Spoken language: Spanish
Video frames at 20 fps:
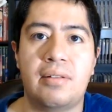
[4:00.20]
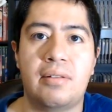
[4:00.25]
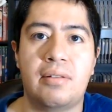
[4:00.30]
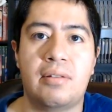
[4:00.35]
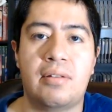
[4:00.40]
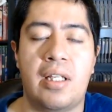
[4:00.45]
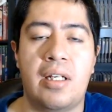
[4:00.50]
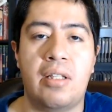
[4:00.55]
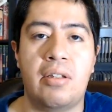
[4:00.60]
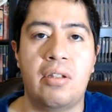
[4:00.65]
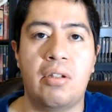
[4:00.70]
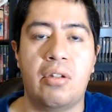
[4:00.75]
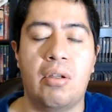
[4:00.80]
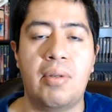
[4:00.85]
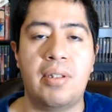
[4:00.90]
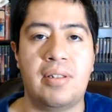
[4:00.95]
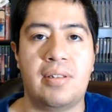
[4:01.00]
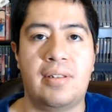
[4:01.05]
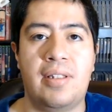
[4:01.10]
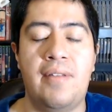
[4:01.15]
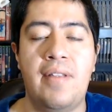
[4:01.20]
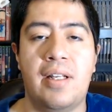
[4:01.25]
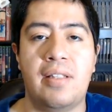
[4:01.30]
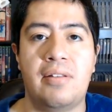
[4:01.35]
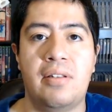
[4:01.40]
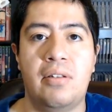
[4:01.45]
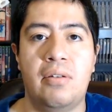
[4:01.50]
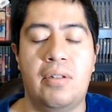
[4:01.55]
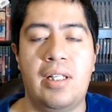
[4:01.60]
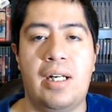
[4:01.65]
teniendo dobles estándares,
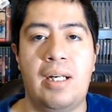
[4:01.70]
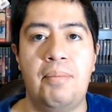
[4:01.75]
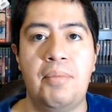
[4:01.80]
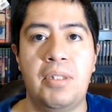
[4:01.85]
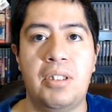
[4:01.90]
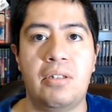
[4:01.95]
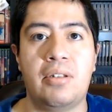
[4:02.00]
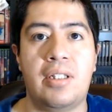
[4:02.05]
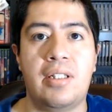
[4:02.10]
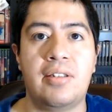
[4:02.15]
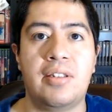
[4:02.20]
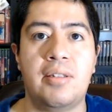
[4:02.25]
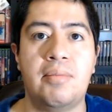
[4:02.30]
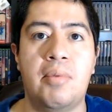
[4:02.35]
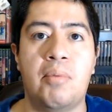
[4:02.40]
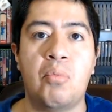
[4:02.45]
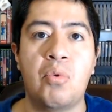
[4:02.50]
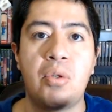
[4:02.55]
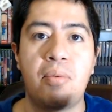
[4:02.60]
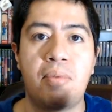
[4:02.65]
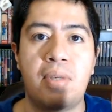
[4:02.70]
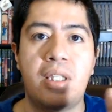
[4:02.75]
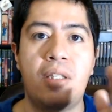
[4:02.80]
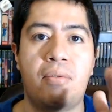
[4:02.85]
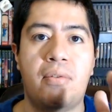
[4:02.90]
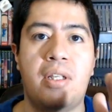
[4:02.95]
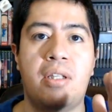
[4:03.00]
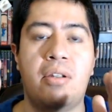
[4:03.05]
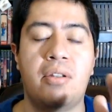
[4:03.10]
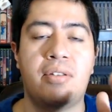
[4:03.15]
sino que realmente no tenías como muy bien
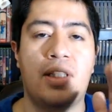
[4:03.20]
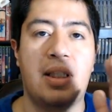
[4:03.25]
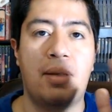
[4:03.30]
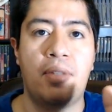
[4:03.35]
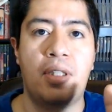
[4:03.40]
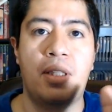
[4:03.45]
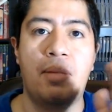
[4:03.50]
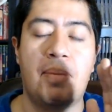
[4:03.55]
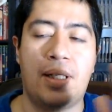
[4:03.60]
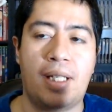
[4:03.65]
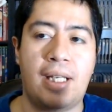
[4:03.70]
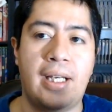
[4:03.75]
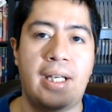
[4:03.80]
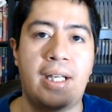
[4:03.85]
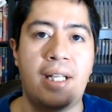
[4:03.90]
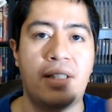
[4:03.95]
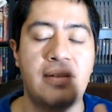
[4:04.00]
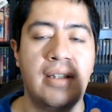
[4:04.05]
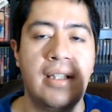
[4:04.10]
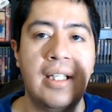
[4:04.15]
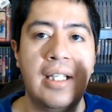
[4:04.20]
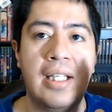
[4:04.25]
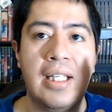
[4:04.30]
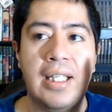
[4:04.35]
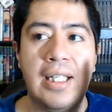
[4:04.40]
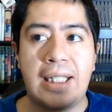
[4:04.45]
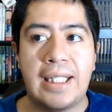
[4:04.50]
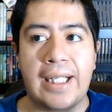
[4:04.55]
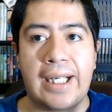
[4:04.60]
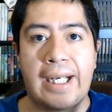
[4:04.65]
definido exactamente para qué querías
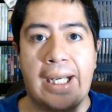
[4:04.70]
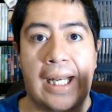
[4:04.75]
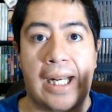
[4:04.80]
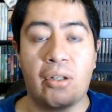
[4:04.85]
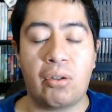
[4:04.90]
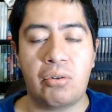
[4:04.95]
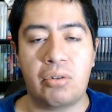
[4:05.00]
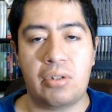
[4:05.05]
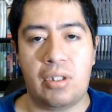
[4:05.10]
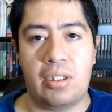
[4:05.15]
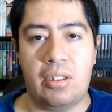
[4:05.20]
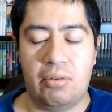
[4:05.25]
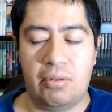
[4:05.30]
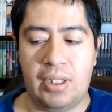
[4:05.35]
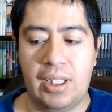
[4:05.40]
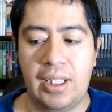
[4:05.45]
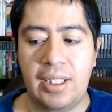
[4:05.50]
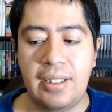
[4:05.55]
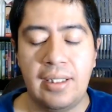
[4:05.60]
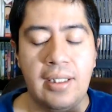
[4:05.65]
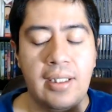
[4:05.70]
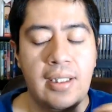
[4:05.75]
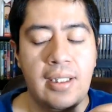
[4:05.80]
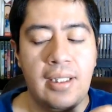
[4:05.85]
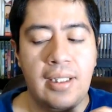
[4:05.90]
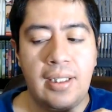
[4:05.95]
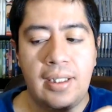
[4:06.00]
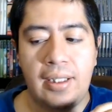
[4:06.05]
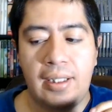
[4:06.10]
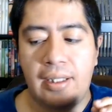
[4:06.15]
crear contenido, ¿ok?
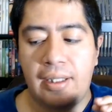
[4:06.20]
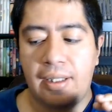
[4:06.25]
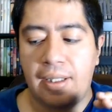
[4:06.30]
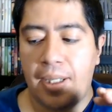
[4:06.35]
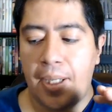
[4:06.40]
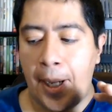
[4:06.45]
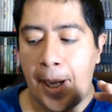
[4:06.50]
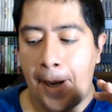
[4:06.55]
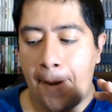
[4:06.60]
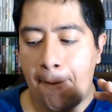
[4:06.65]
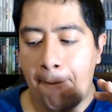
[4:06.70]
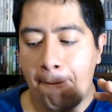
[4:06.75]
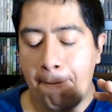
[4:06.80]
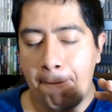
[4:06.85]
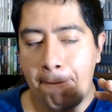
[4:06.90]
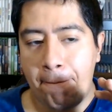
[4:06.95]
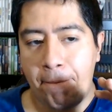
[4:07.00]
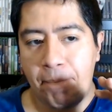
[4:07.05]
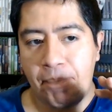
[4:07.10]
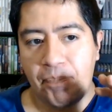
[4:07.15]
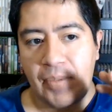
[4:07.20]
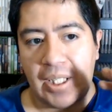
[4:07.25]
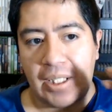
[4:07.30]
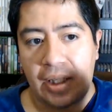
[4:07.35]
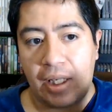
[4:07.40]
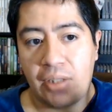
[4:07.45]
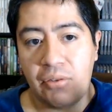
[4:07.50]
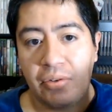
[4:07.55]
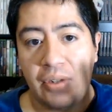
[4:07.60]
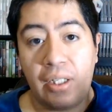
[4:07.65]
Um,
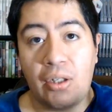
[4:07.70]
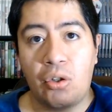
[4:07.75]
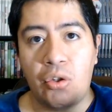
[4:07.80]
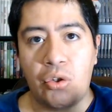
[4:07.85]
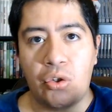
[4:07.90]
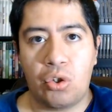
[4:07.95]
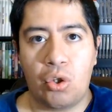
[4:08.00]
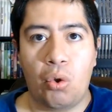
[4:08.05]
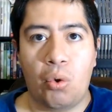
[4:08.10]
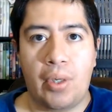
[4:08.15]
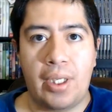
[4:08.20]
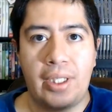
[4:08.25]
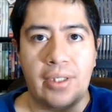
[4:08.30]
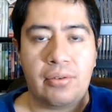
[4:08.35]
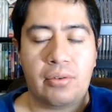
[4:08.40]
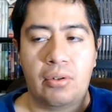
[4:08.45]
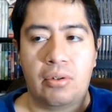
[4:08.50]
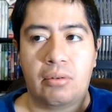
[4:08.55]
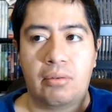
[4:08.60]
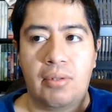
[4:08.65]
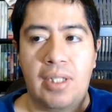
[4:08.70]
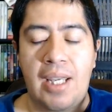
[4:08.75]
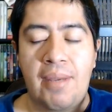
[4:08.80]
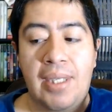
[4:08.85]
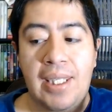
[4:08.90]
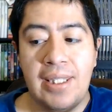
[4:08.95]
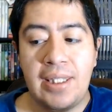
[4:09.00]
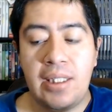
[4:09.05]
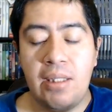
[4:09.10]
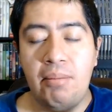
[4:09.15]
¿Qué sucede con todo esto?
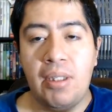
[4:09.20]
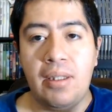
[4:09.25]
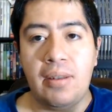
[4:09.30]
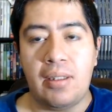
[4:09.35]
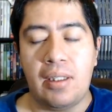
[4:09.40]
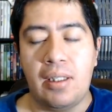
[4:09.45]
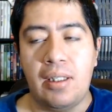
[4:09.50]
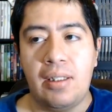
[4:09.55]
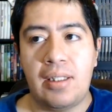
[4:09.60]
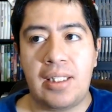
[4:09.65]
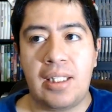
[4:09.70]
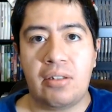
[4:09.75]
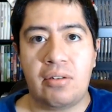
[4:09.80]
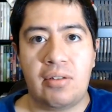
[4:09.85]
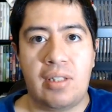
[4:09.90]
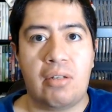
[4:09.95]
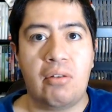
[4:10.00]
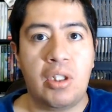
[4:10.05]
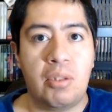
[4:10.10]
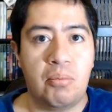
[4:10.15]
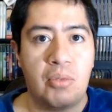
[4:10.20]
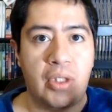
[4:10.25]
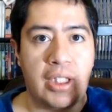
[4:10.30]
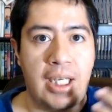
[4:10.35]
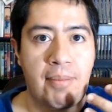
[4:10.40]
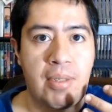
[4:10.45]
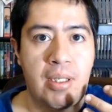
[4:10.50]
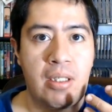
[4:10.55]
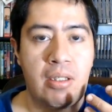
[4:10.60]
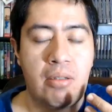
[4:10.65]
Evidentemente, y es algo como que a
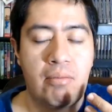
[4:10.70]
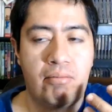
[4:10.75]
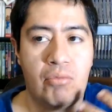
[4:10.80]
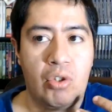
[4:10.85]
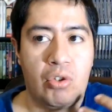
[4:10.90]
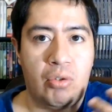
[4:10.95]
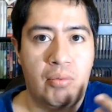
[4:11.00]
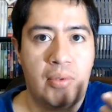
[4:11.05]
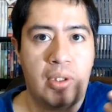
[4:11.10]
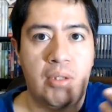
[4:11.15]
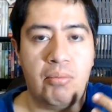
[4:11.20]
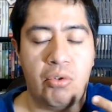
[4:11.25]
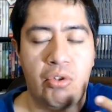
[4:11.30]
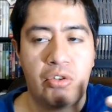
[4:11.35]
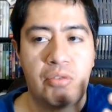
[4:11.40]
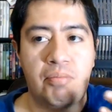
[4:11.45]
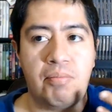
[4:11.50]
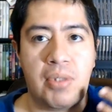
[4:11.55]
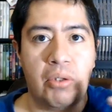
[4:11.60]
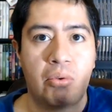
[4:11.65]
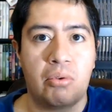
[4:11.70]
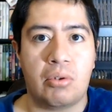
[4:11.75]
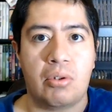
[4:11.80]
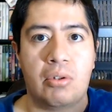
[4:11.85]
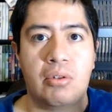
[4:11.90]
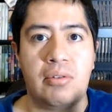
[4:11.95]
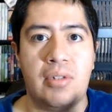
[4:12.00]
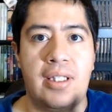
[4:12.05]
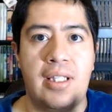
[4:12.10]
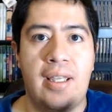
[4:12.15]
mí, yo tuve como unos
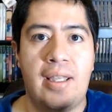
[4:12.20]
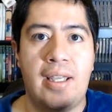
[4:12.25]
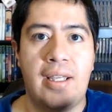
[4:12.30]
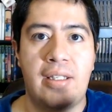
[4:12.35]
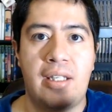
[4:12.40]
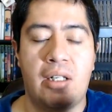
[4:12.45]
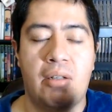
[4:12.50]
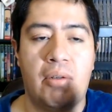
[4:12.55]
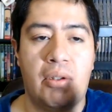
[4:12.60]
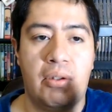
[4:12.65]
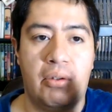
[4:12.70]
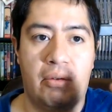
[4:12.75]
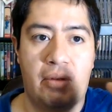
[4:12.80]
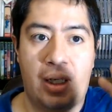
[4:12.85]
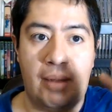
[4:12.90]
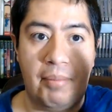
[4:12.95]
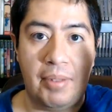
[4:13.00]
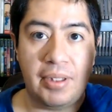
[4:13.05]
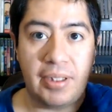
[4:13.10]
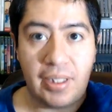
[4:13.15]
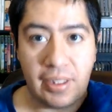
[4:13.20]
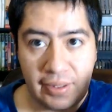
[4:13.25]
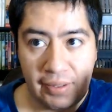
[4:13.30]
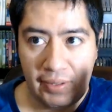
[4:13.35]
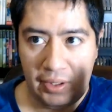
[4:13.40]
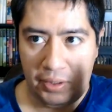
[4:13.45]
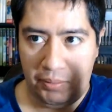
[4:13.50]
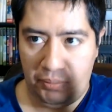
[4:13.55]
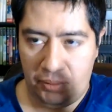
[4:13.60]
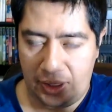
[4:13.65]
minutos el día de ayer cuando realmente ya
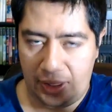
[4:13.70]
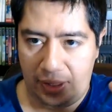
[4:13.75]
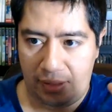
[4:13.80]
estaba como que